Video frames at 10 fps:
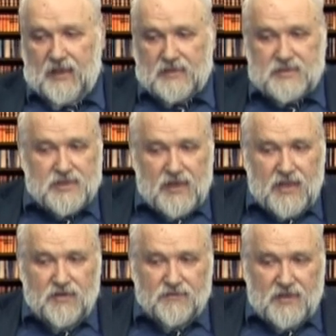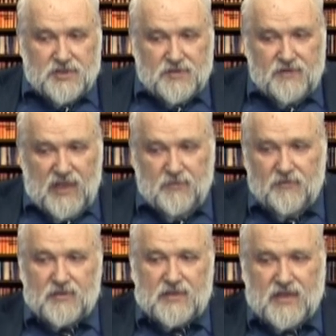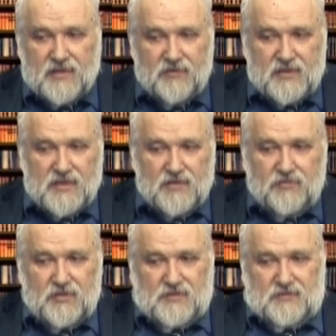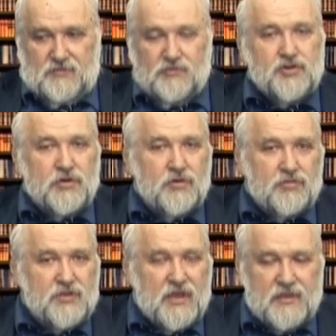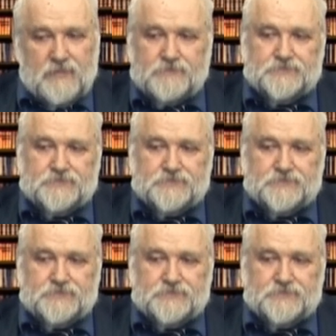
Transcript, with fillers: К сожалению, в наше время вот как-то вот это вот ушло куда-то.